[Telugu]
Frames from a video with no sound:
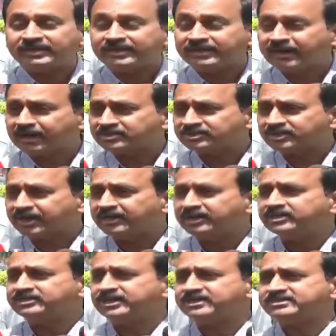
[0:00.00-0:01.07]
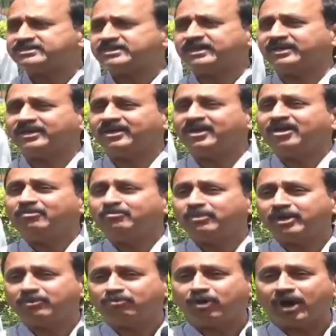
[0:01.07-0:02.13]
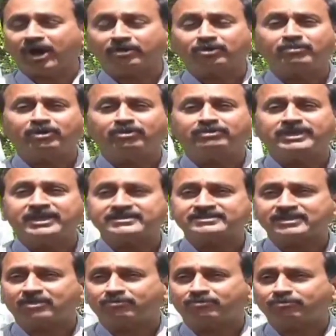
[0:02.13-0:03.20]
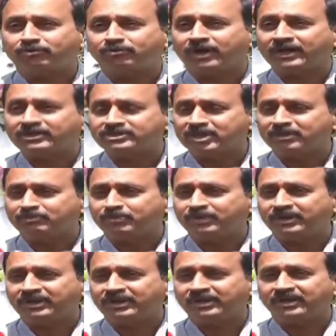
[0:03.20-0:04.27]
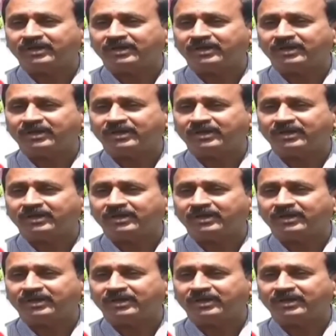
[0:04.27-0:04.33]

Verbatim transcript: ఇంకా స్టడీ చేసి మేము ఆర్గ్యుమెంట్లు చేస్తాము అని చెప్పి